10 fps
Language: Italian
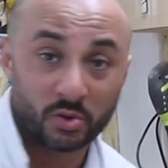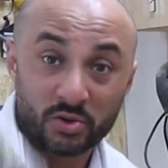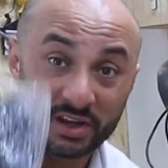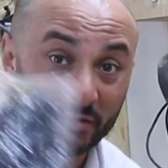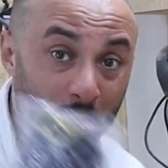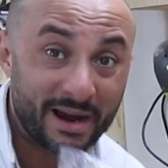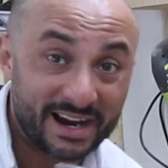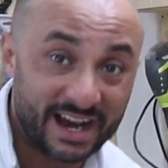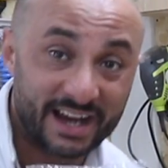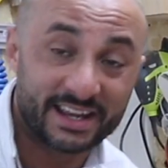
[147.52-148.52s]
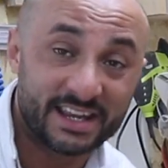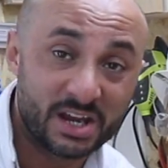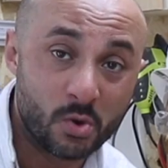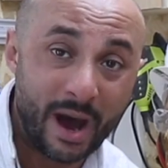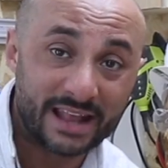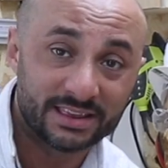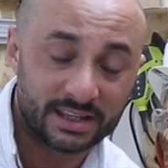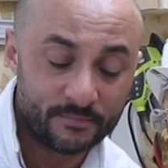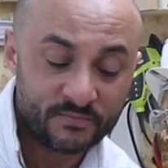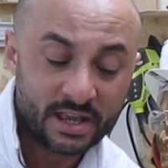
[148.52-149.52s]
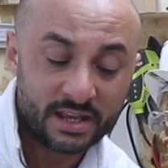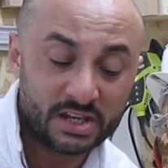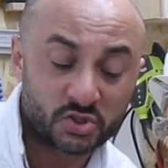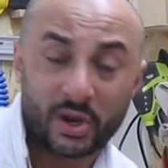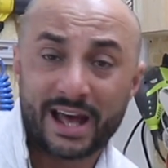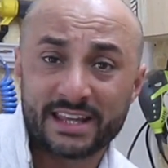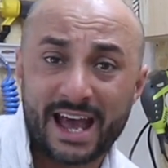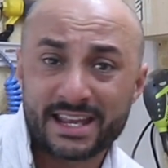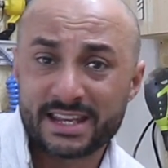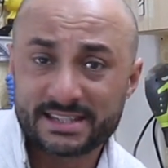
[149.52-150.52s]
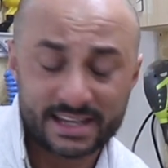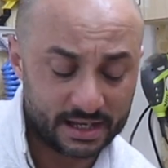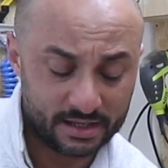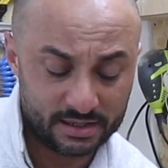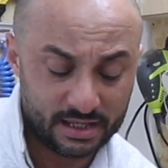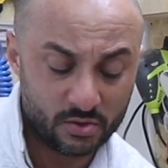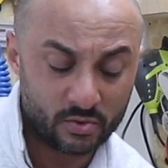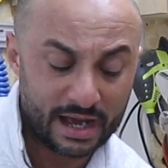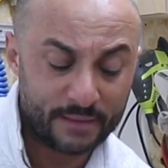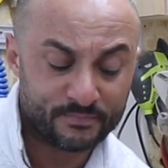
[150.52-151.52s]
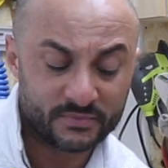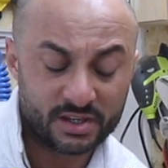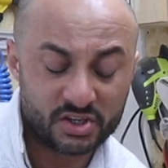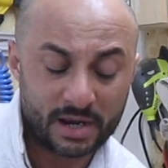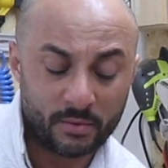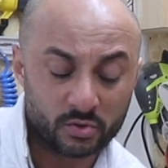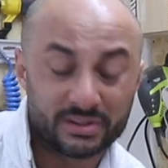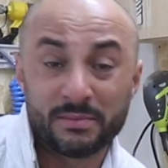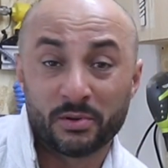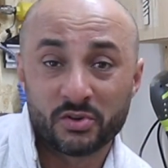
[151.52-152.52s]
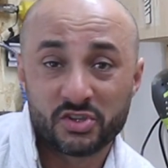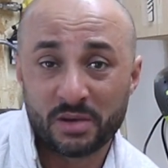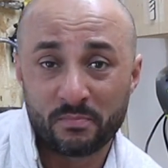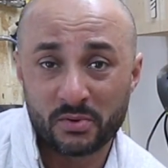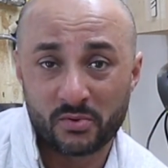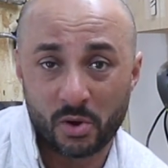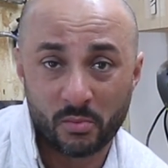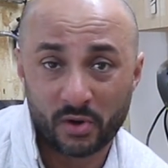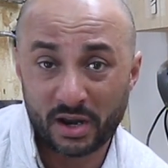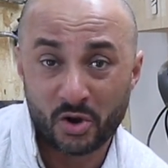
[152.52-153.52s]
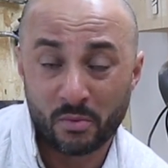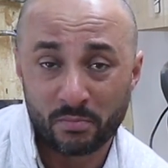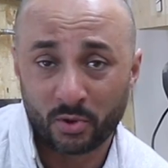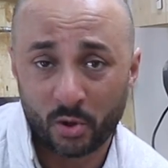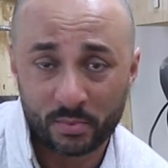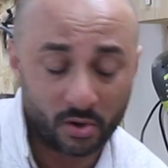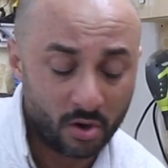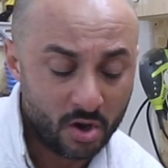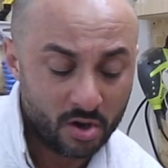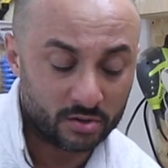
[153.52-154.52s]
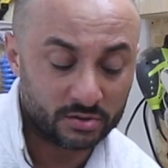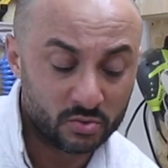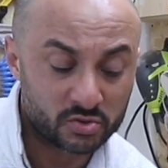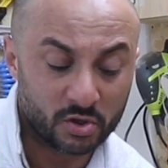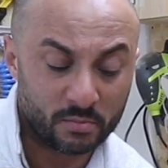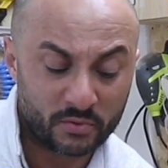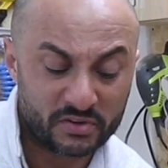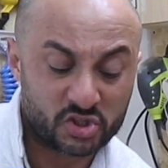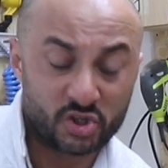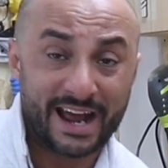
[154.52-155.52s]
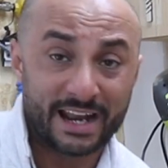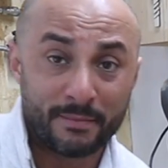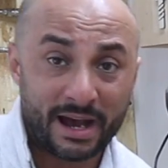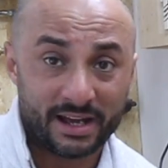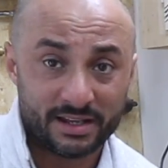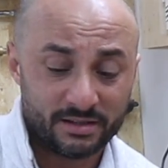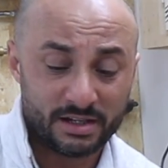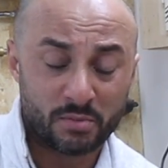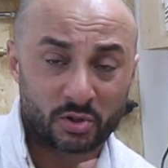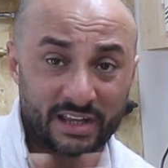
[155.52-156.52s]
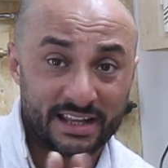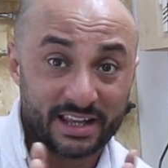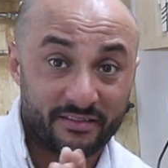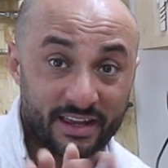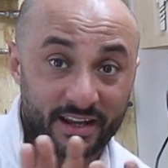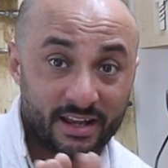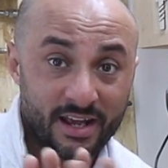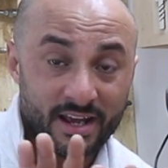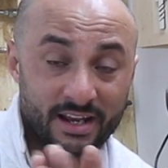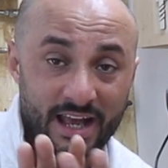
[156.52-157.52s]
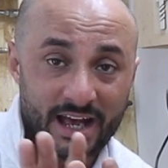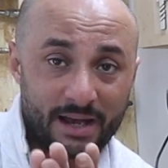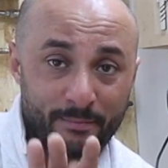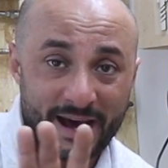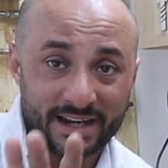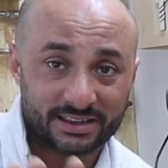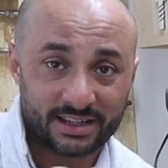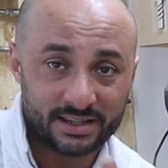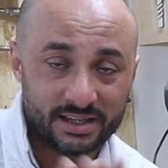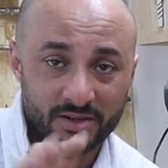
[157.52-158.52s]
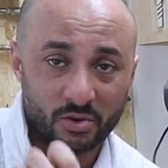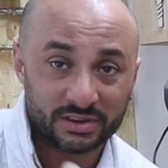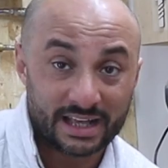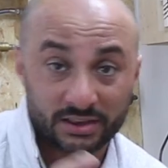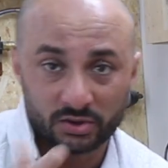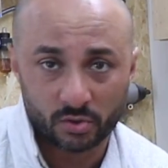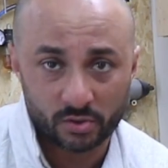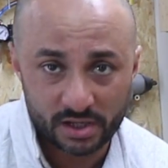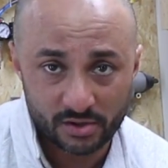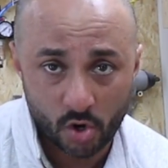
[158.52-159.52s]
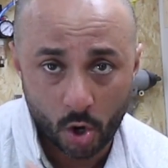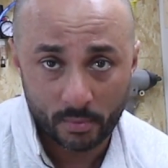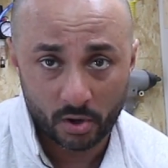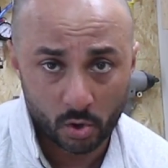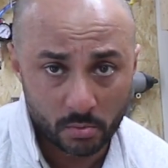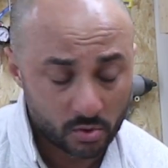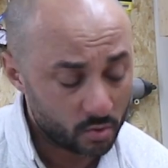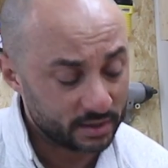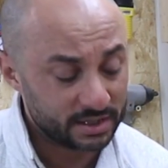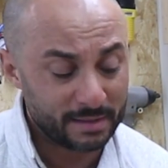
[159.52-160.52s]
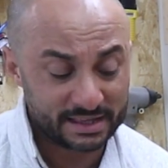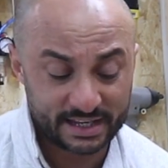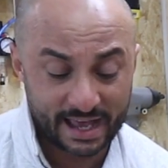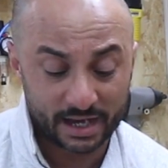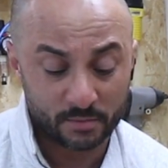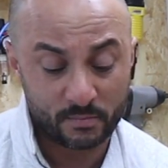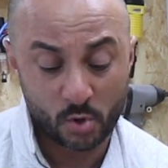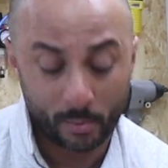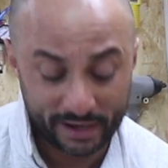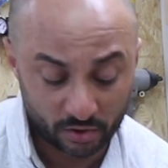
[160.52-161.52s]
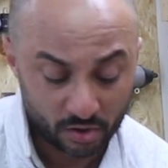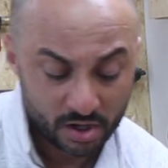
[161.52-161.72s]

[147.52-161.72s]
non devono mancare i guanti isolati, anche se di una mm, diciamo, tipologia più comune, non proprio eh, di uso professionale, ma l'importante è avere la parte di contatto in gomma o comunque di materiale più o meno